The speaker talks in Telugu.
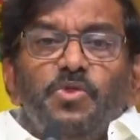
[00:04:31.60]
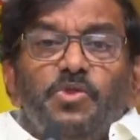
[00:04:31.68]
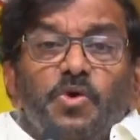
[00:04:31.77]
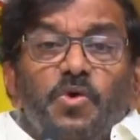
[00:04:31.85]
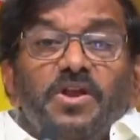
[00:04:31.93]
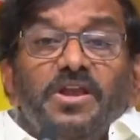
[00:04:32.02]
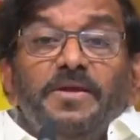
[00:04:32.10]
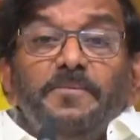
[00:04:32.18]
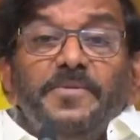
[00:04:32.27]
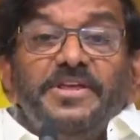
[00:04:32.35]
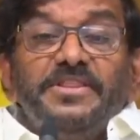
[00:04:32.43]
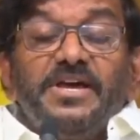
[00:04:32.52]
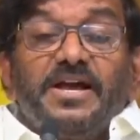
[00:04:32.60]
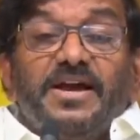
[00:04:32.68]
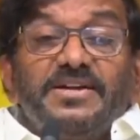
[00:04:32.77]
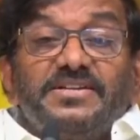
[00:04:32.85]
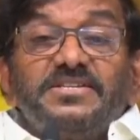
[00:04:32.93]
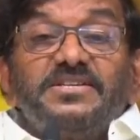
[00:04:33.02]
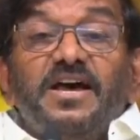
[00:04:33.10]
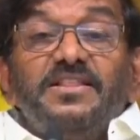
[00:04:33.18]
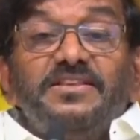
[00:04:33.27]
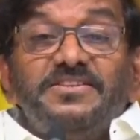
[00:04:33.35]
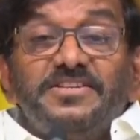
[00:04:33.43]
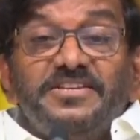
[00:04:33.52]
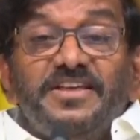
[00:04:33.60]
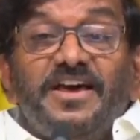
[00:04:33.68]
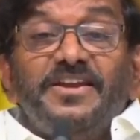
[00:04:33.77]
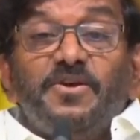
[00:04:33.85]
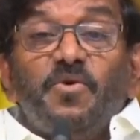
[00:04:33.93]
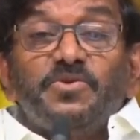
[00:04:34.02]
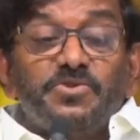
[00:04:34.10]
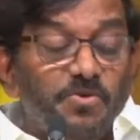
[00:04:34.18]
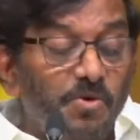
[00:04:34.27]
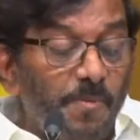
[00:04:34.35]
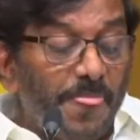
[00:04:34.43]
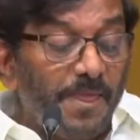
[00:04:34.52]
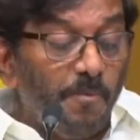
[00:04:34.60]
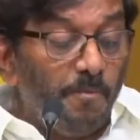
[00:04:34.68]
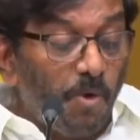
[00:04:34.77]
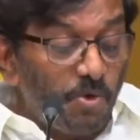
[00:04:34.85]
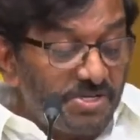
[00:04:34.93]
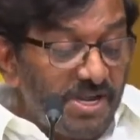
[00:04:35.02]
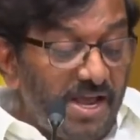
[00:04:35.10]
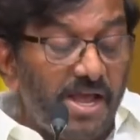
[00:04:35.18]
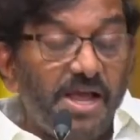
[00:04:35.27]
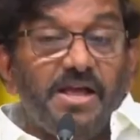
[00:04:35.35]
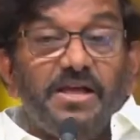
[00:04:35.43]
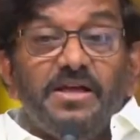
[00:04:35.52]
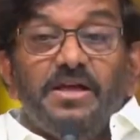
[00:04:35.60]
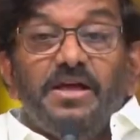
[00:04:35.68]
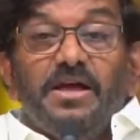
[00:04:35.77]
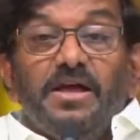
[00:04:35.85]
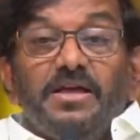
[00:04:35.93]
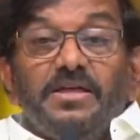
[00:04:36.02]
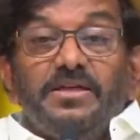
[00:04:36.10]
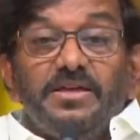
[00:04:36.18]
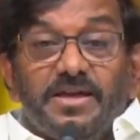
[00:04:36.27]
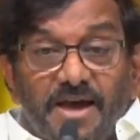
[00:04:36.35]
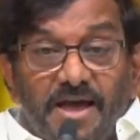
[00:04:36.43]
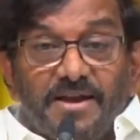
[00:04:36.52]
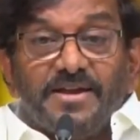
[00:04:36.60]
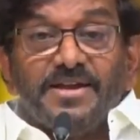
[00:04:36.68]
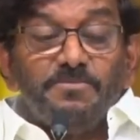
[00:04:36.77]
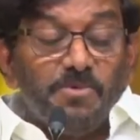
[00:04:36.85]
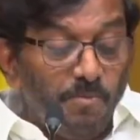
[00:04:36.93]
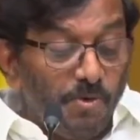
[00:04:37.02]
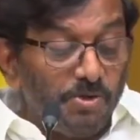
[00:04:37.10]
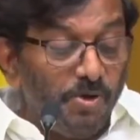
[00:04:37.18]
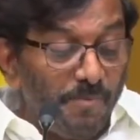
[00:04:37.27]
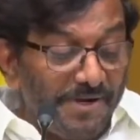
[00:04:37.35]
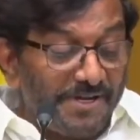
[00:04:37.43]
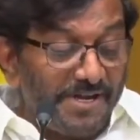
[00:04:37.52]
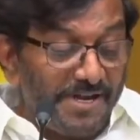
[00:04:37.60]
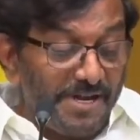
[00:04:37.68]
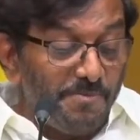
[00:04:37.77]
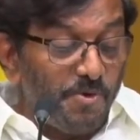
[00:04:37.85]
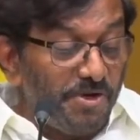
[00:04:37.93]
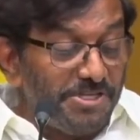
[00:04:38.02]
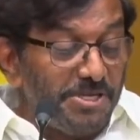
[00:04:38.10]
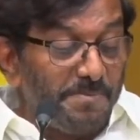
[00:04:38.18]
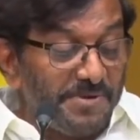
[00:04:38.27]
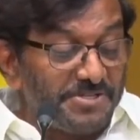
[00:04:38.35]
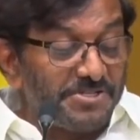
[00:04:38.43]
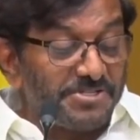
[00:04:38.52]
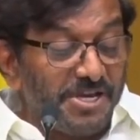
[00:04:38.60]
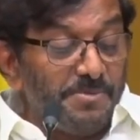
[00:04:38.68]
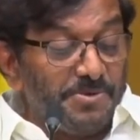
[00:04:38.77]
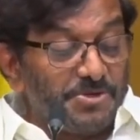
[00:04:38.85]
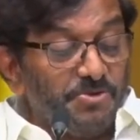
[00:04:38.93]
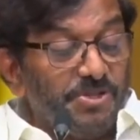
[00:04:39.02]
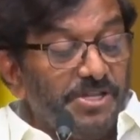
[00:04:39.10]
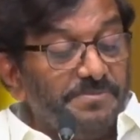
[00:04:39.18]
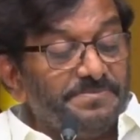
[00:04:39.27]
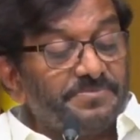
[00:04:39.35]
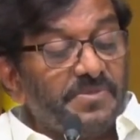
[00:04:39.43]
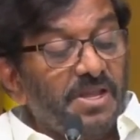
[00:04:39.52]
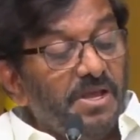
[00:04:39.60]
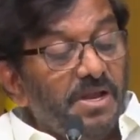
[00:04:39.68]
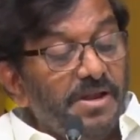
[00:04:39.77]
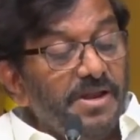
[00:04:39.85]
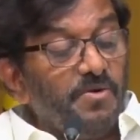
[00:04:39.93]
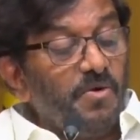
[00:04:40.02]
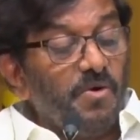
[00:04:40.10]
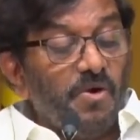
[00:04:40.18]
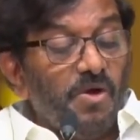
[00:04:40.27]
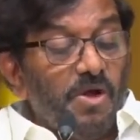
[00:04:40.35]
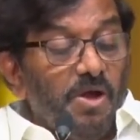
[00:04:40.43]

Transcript: ఉద్యోగులను మీద కక్ష సాధించే దానికోసం బహుశా ఈ కార్యక్రమం మొదలుపెట్టారేమో అని చెప్పేసి అనిపిస్తుంది నేను